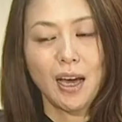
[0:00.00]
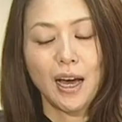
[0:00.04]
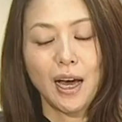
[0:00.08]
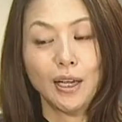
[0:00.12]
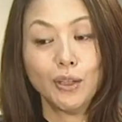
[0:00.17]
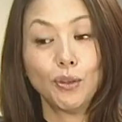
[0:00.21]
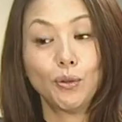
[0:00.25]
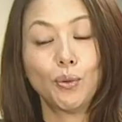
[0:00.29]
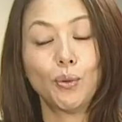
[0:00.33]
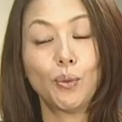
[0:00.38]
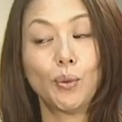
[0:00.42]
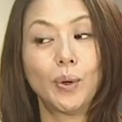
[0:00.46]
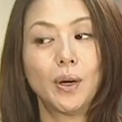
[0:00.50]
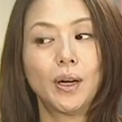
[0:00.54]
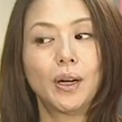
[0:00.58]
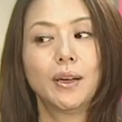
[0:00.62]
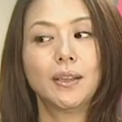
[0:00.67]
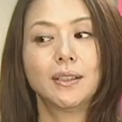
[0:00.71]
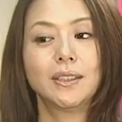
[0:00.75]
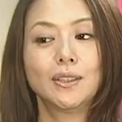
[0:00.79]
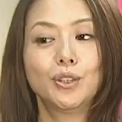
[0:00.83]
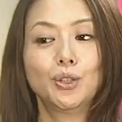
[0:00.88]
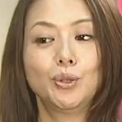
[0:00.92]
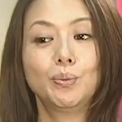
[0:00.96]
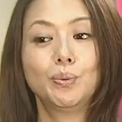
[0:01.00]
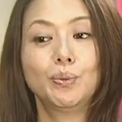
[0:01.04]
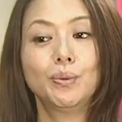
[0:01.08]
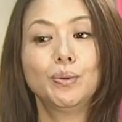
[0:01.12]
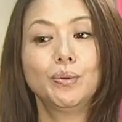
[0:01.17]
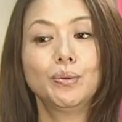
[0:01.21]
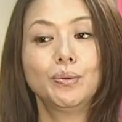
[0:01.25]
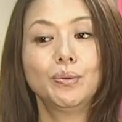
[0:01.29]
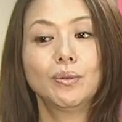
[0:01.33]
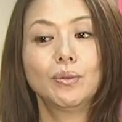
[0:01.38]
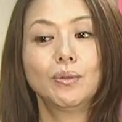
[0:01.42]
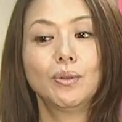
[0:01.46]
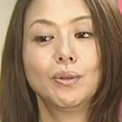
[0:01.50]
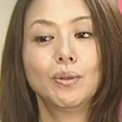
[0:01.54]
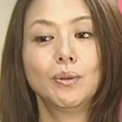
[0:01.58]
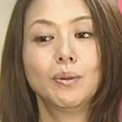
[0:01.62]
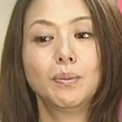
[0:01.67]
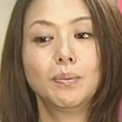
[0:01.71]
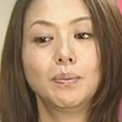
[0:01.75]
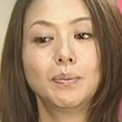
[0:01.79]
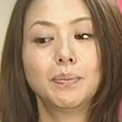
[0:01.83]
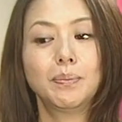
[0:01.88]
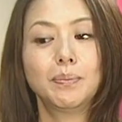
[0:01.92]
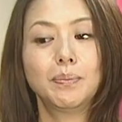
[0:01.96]
あとは自分の
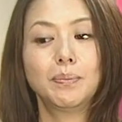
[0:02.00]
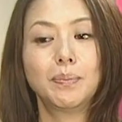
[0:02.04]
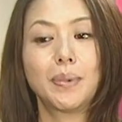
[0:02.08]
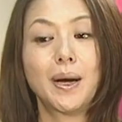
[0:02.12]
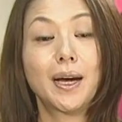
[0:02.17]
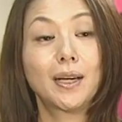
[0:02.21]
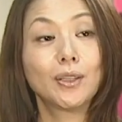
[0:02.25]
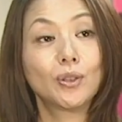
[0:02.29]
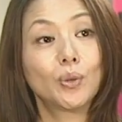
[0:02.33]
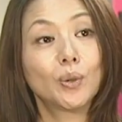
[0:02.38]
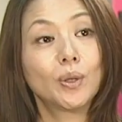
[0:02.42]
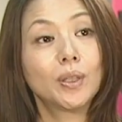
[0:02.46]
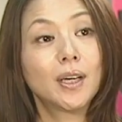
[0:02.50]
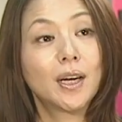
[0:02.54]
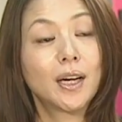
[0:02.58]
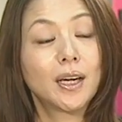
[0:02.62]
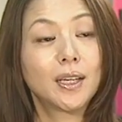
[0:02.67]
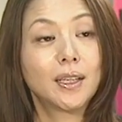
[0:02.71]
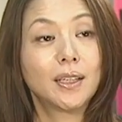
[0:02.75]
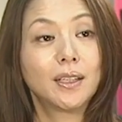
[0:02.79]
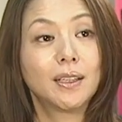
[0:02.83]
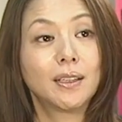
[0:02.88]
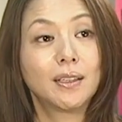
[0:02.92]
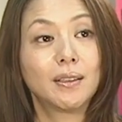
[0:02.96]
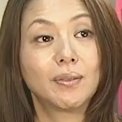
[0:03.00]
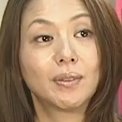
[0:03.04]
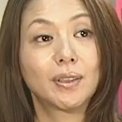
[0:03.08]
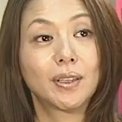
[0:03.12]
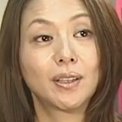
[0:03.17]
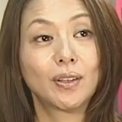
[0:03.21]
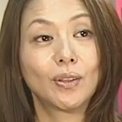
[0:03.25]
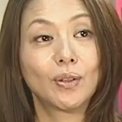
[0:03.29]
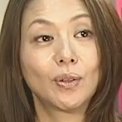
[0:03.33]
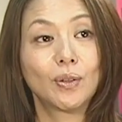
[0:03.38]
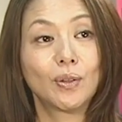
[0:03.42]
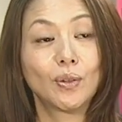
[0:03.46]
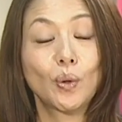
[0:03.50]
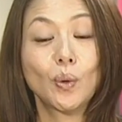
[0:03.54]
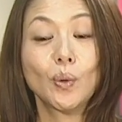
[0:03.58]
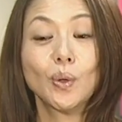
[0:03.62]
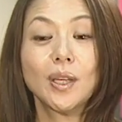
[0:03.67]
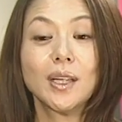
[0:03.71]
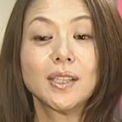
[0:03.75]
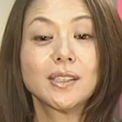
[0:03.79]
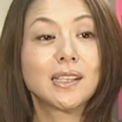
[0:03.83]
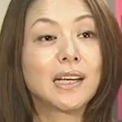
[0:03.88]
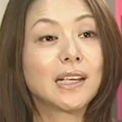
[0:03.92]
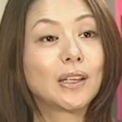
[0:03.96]
パート以外はどん
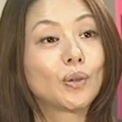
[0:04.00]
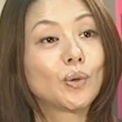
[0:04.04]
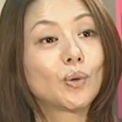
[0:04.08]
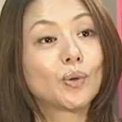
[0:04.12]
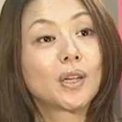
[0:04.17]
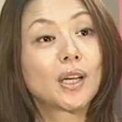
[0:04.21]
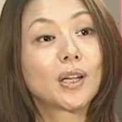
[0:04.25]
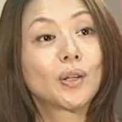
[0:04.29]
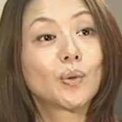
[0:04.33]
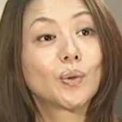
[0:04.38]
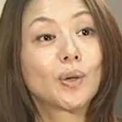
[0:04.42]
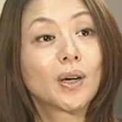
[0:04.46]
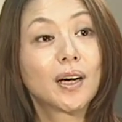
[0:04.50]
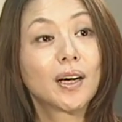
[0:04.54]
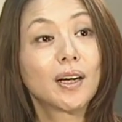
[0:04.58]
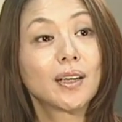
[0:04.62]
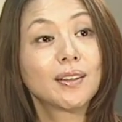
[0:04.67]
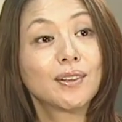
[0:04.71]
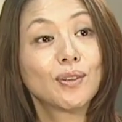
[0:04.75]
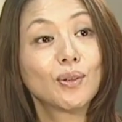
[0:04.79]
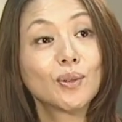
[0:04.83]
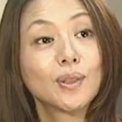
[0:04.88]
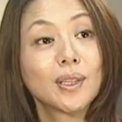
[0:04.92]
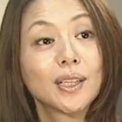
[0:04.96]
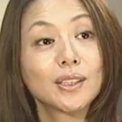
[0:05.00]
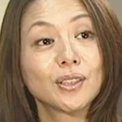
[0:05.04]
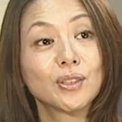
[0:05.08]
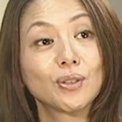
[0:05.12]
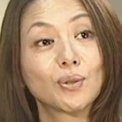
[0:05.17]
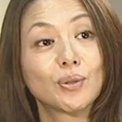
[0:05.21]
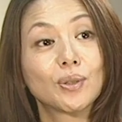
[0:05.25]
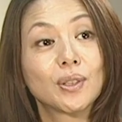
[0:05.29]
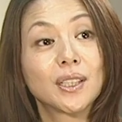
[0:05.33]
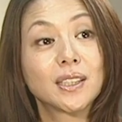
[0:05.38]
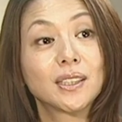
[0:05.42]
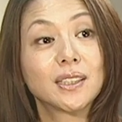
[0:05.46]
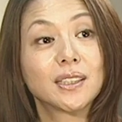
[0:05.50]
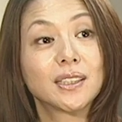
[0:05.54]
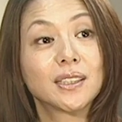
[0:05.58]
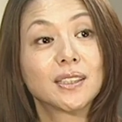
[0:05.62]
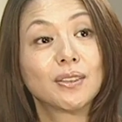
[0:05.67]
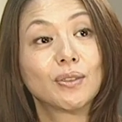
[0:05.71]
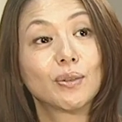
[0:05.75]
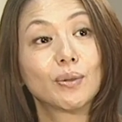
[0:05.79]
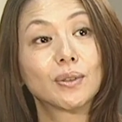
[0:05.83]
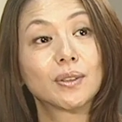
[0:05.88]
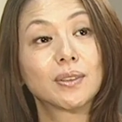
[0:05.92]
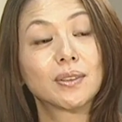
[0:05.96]
なセットなのかどんな人たち
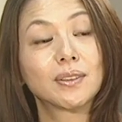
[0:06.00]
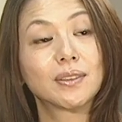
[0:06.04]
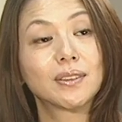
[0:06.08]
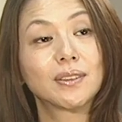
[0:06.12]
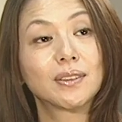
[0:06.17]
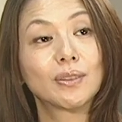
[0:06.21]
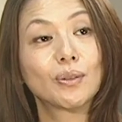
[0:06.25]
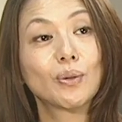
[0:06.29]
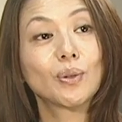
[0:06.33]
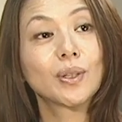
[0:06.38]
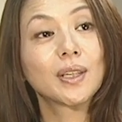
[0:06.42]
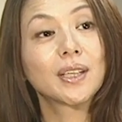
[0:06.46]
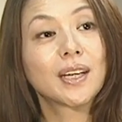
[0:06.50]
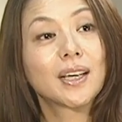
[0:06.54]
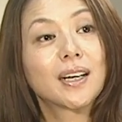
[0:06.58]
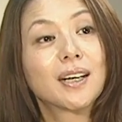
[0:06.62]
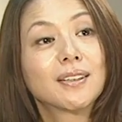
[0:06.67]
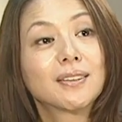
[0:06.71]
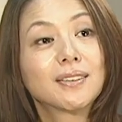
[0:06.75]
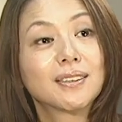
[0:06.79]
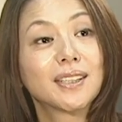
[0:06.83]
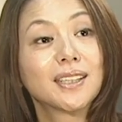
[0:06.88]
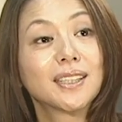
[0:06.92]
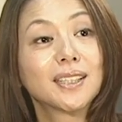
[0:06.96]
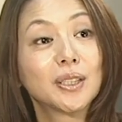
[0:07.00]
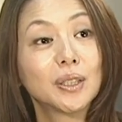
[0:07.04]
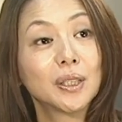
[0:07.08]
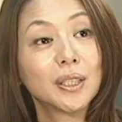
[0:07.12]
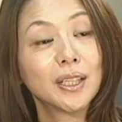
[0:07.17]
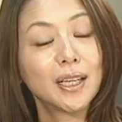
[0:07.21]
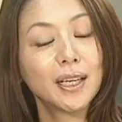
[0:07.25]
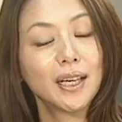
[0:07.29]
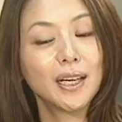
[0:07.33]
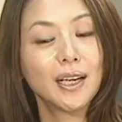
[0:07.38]
をどんなキャラクターに、